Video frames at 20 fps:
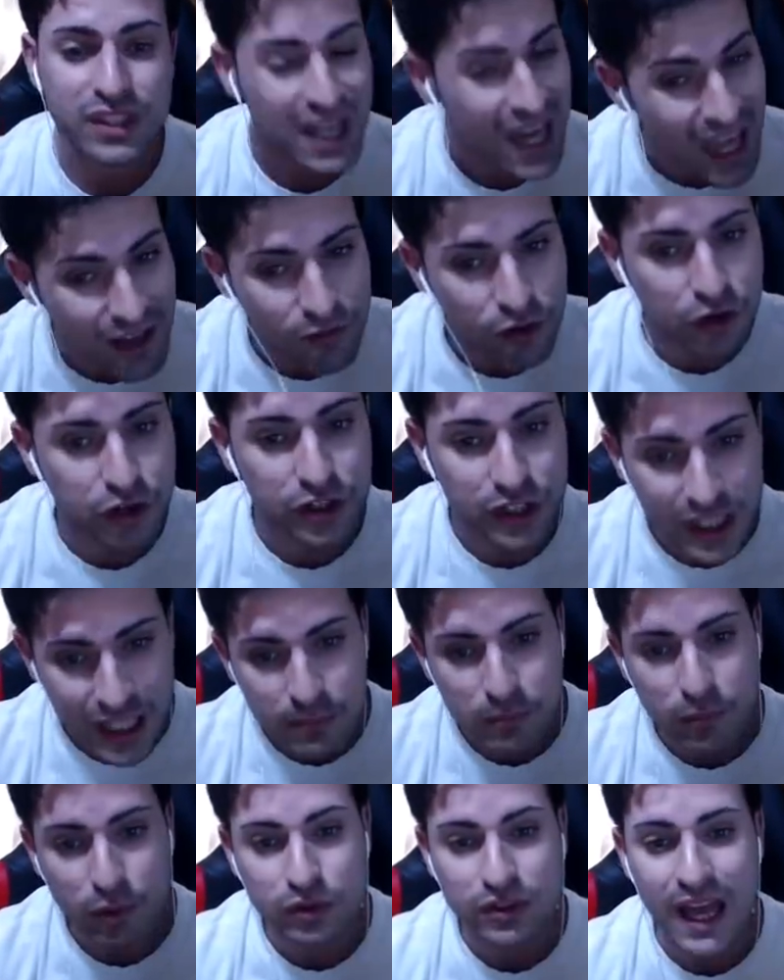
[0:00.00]
Trevor
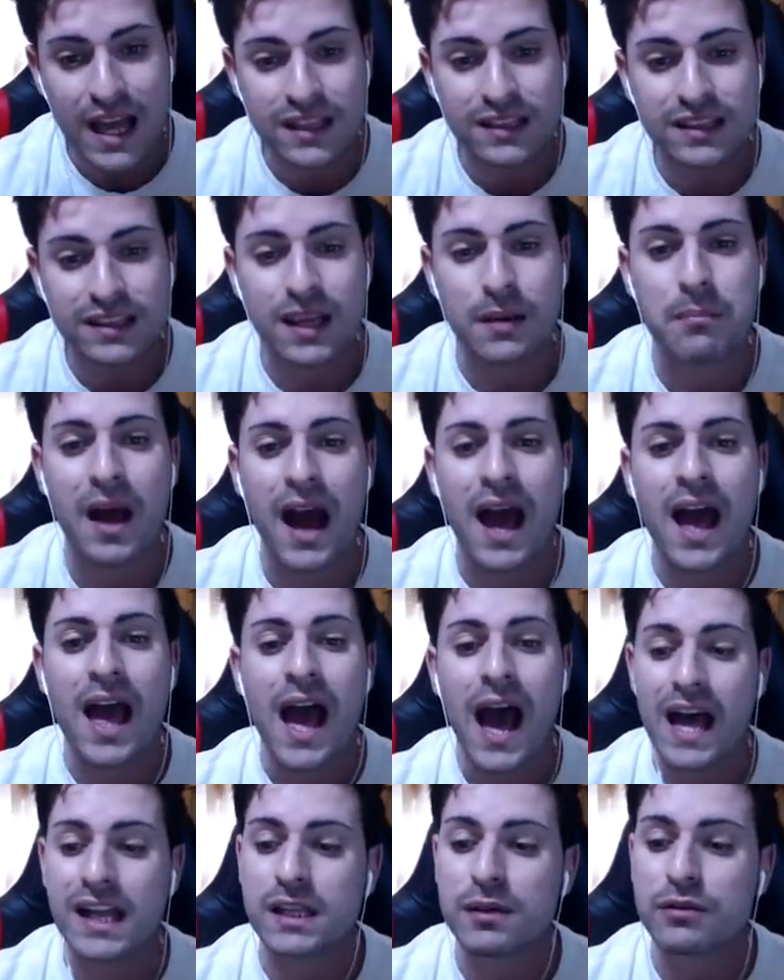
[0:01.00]
in mutande ma
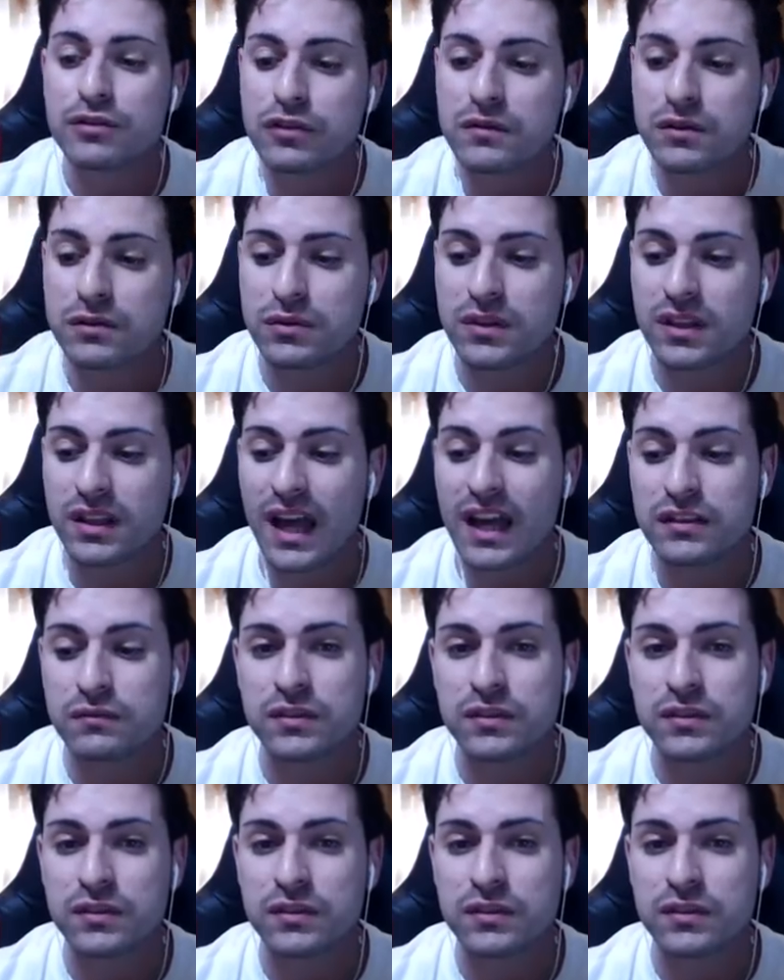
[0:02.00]
andiamo subito a